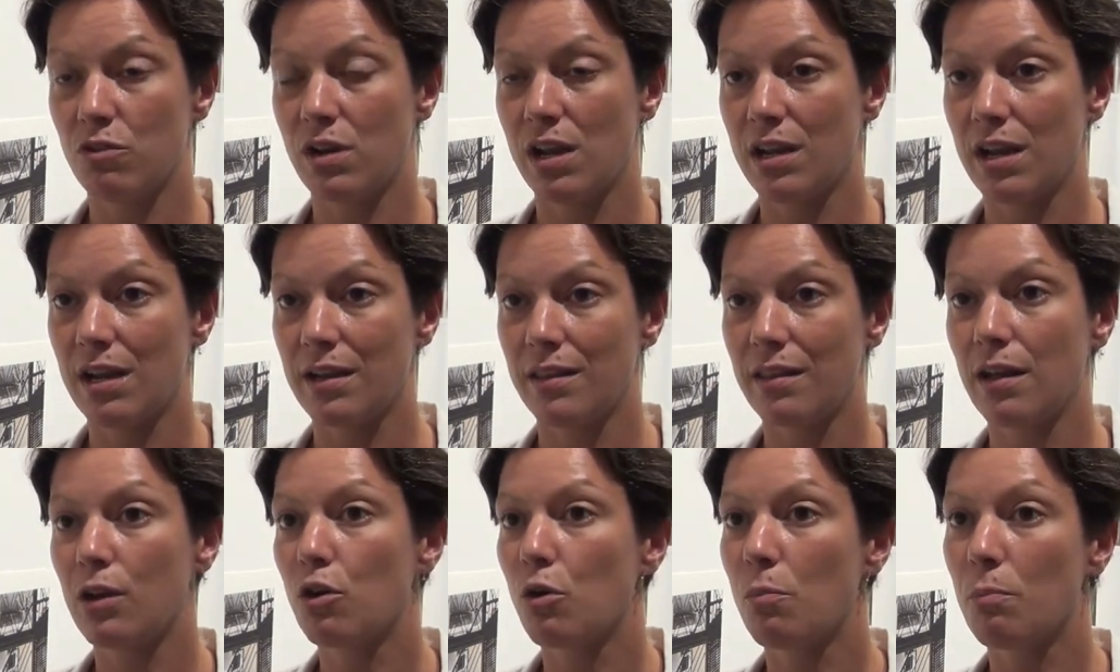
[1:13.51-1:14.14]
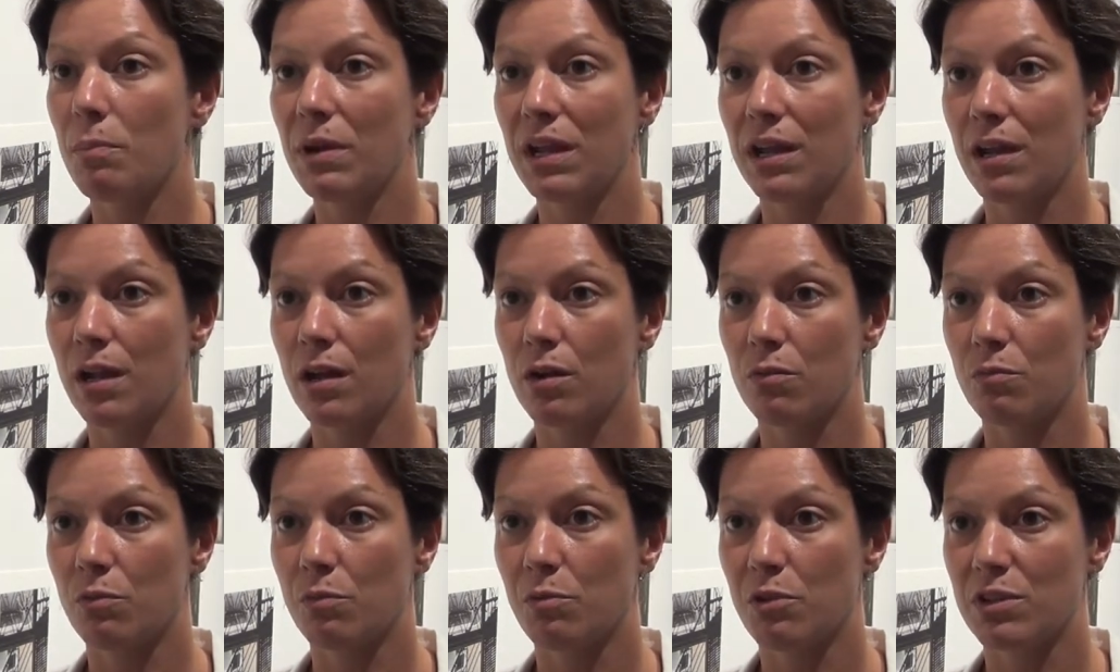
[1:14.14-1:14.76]
una realidad
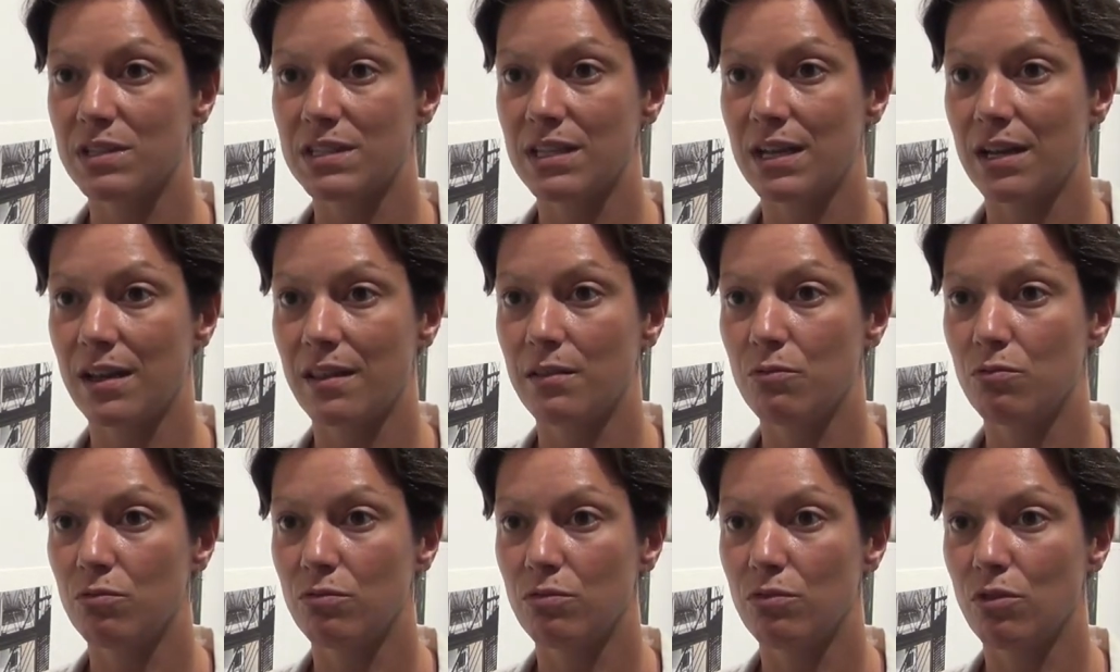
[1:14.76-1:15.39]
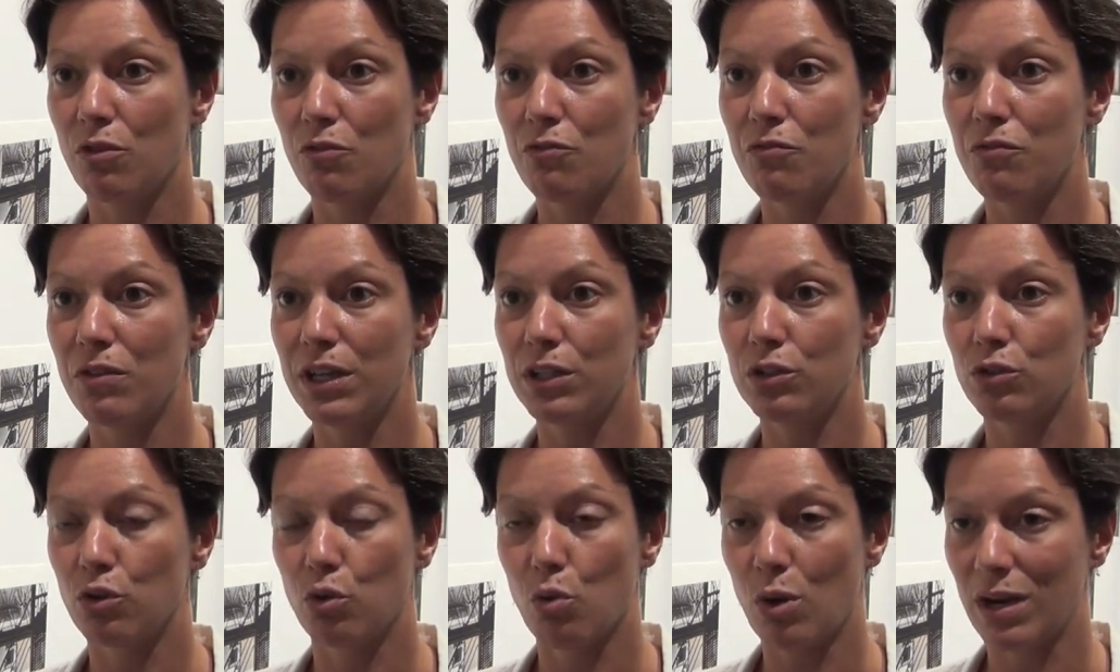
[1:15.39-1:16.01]
compleja como puede ser la de un
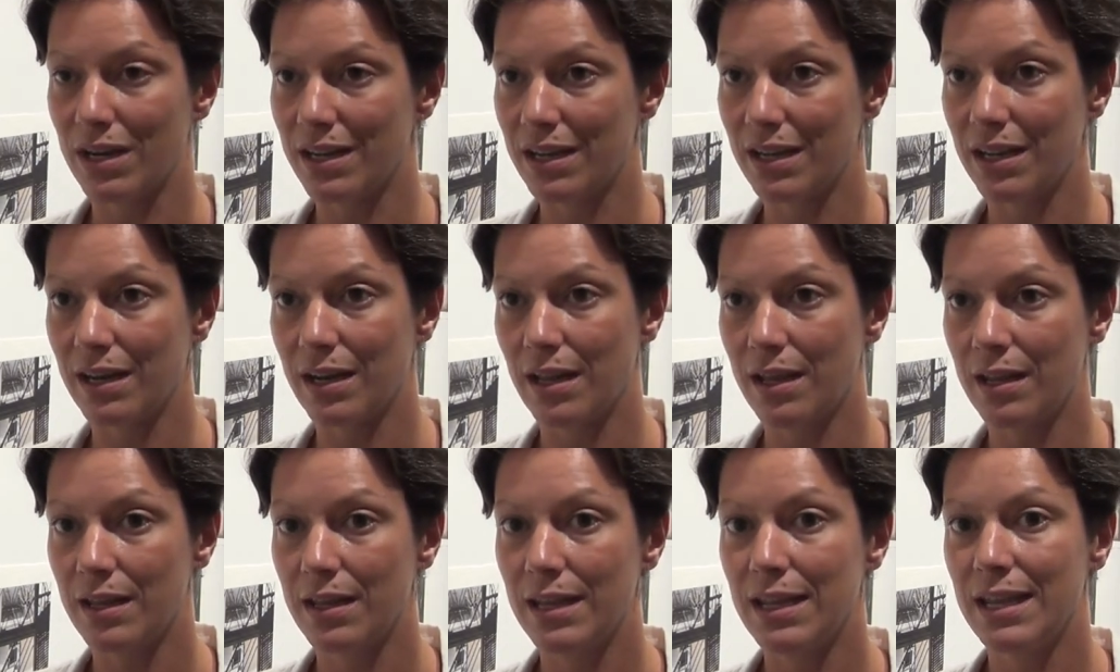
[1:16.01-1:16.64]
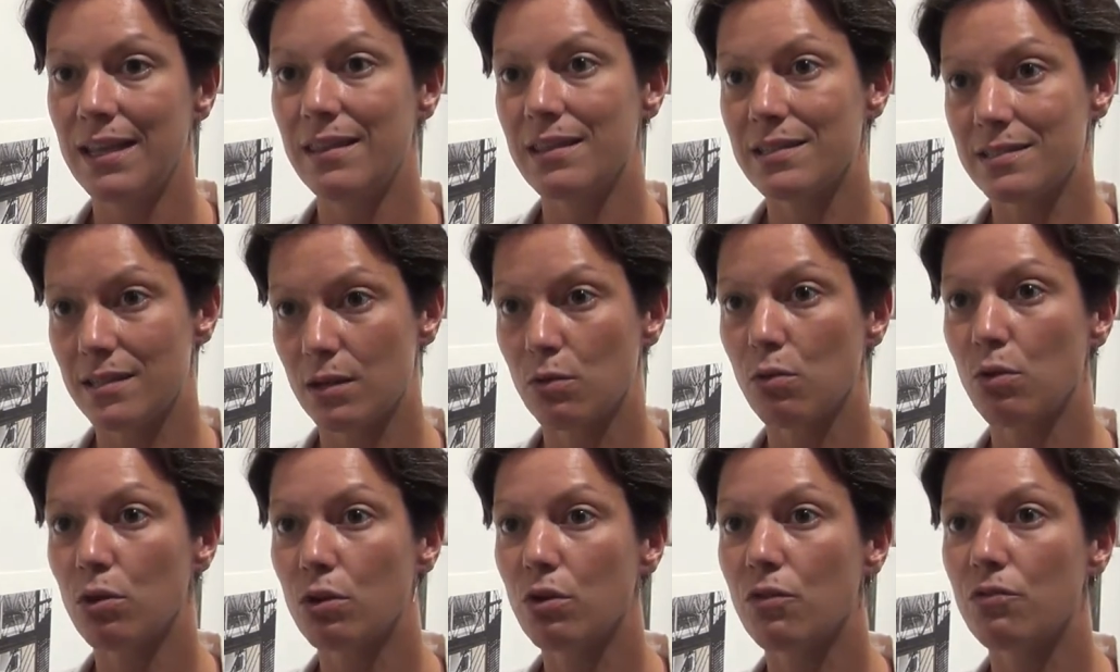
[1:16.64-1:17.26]
conflicto cualquiera y desde
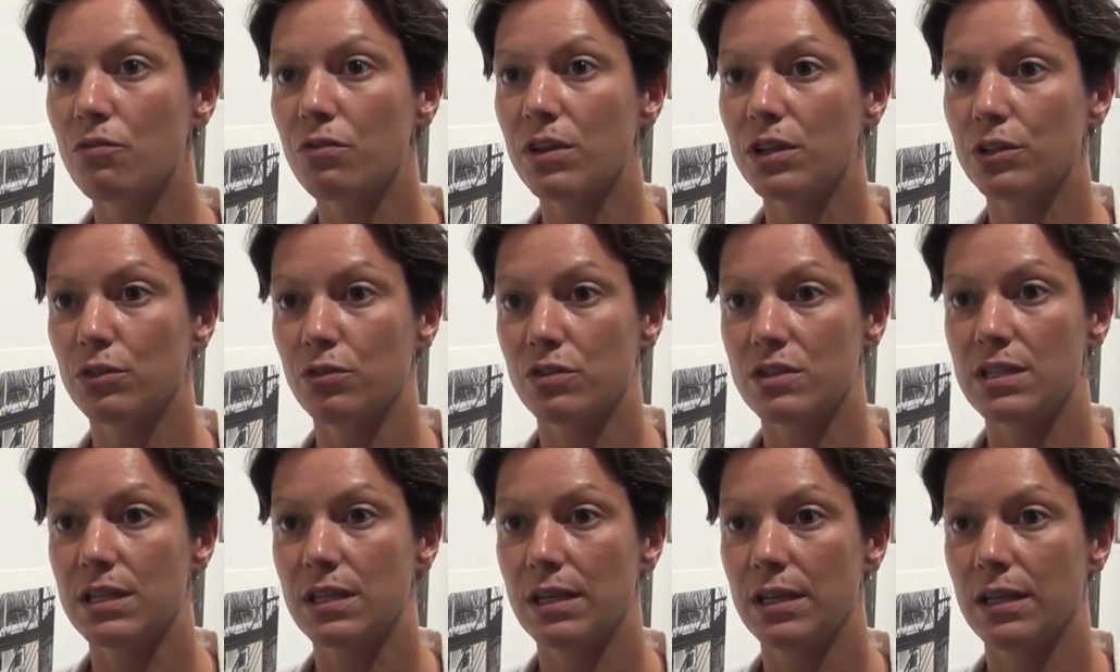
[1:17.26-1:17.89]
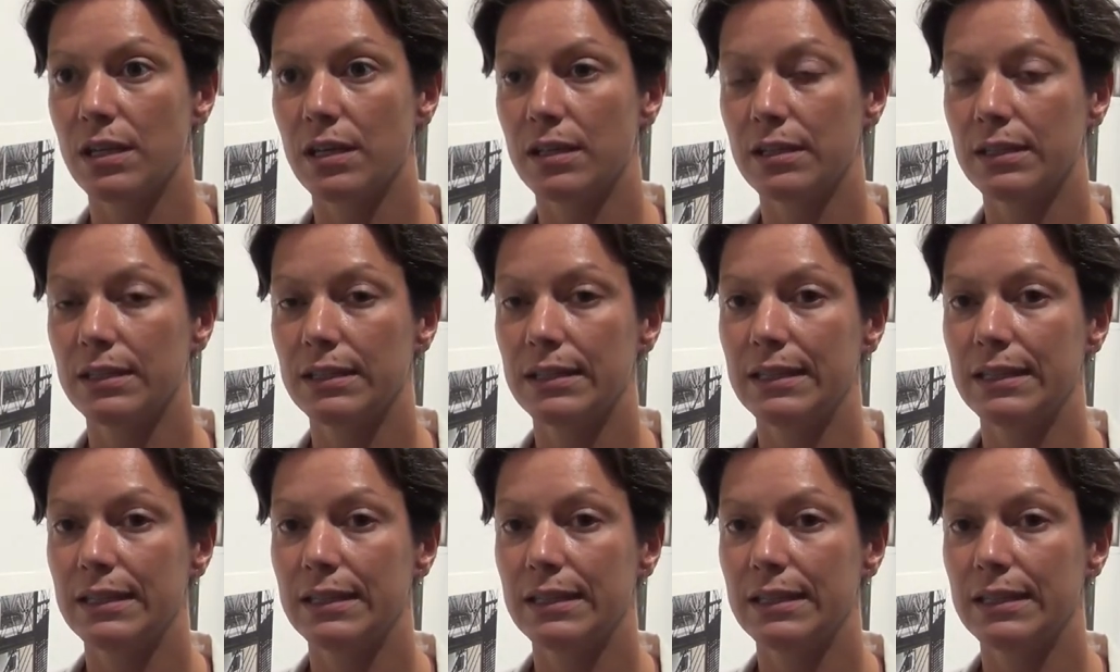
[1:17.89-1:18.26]
luego el conflicto en Siria.